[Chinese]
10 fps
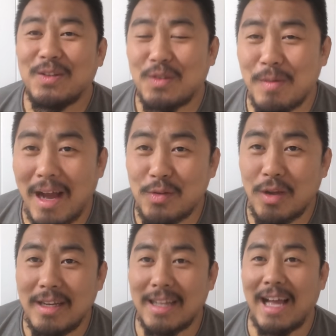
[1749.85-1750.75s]
对吧？
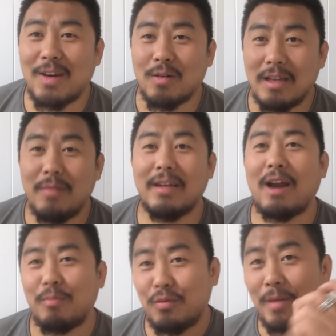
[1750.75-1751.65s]
全家带口的，因为那
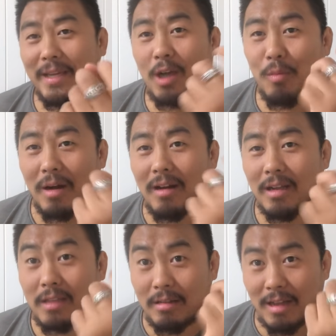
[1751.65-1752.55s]
儿不会被敲门
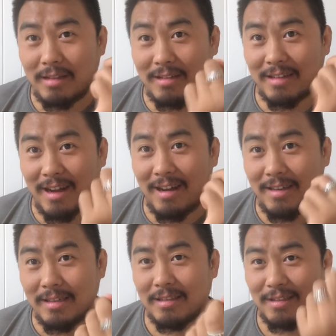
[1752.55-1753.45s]
啊，当当当当
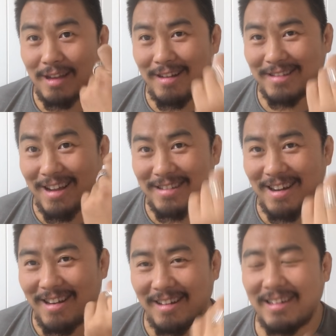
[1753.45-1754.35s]
当当当
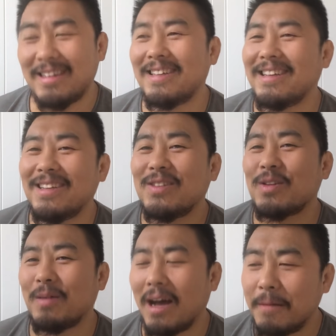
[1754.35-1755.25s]
当，
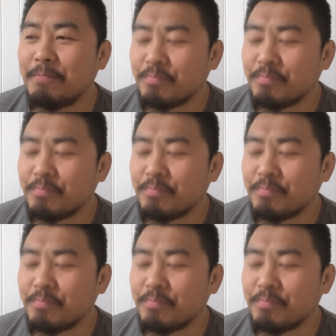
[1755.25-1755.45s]
对吧？